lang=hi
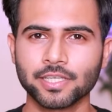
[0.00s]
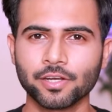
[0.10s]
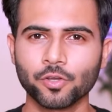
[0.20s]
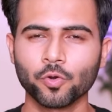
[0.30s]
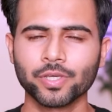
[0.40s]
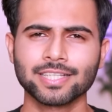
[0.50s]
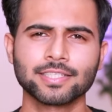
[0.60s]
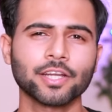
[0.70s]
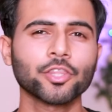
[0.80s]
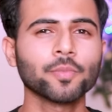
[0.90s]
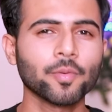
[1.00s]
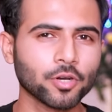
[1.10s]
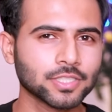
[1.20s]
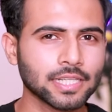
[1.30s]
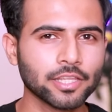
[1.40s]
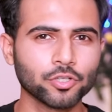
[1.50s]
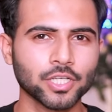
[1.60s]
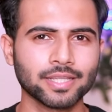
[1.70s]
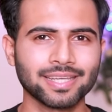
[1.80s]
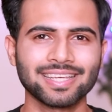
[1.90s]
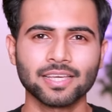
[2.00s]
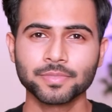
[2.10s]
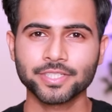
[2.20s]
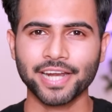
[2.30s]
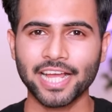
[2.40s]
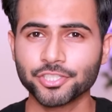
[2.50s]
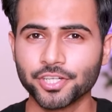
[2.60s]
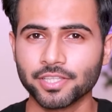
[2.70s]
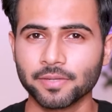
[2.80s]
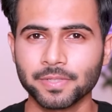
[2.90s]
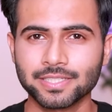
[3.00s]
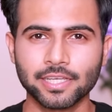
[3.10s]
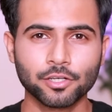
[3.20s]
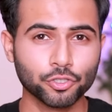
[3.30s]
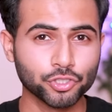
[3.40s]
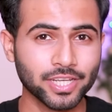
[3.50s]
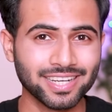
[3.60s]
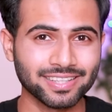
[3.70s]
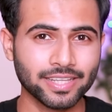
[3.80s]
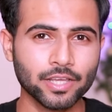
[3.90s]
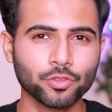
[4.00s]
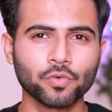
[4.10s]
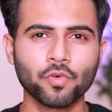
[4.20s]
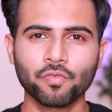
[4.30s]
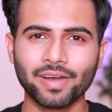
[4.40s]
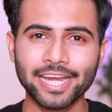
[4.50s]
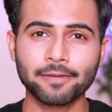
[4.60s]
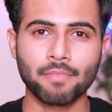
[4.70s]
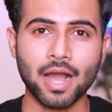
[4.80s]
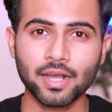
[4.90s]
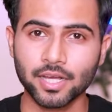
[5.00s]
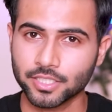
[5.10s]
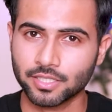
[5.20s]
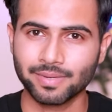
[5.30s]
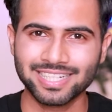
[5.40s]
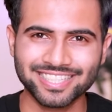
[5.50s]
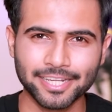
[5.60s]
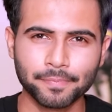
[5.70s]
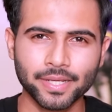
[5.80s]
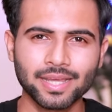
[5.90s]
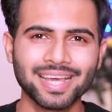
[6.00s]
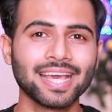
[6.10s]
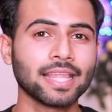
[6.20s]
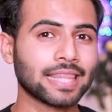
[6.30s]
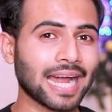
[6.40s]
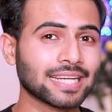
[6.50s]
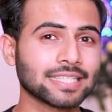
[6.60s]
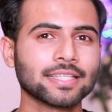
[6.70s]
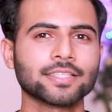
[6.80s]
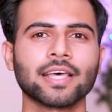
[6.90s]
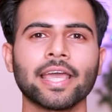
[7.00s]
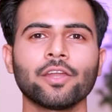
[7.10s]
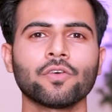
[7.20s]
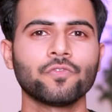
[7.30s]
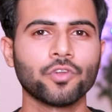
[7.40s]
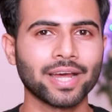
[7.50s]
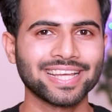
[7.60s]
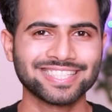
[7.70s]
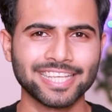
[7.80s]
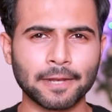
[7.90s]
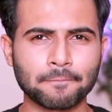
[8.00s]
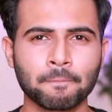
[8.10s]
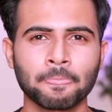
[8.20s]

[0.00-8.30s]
स्किन को या सर्दियों में बहुत जल्दी हो जाता है कि हम स्क्रैच करते हैं अपनी स्किन खुजली करते हैं तो वो व्हाइट मार्क आ जाता है हमारी स्किन पे दैट इज द साइन ऑफ ड्राई स्किन